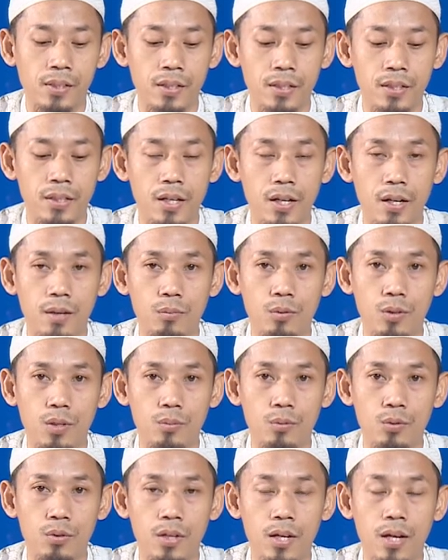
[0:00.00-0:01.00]
Yang
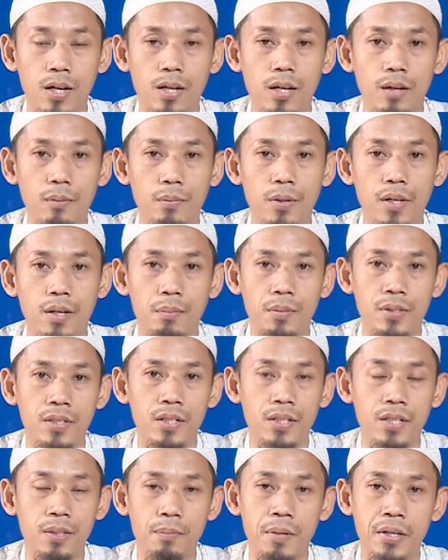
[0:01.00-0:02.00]
mudah-mudahan apa yang
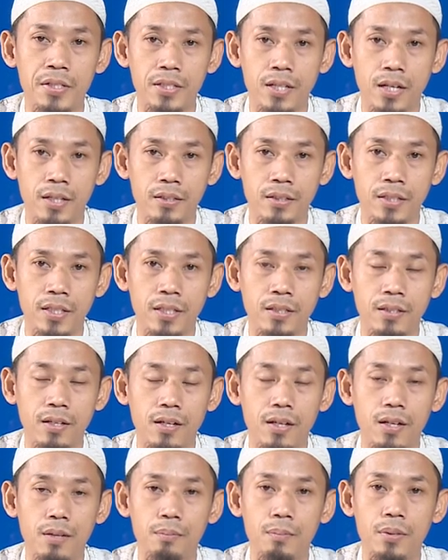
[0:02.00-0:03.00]
menjadi bacaan kita
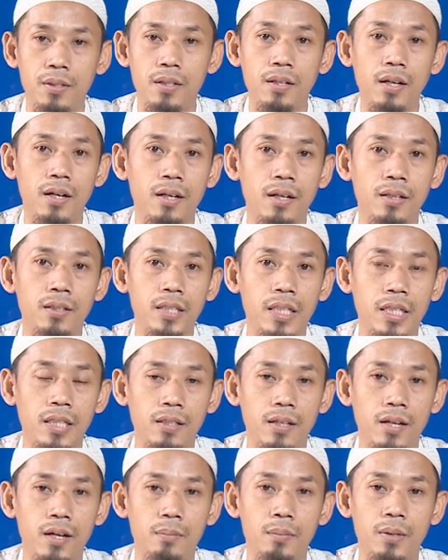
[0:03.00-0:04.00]
dan pendengaran
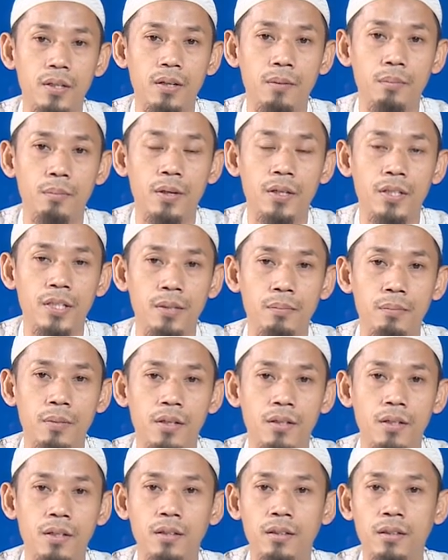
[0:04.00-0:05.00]
kita menambah iman
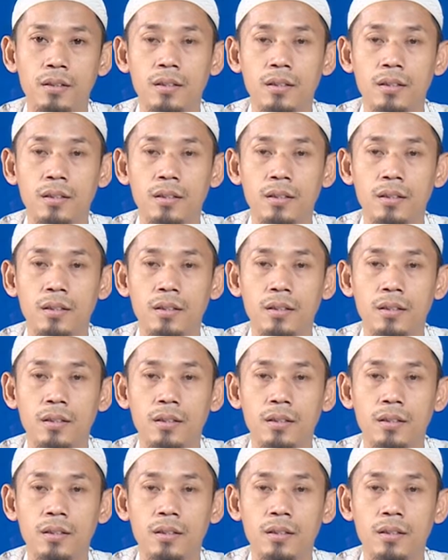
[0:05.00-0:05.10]
dan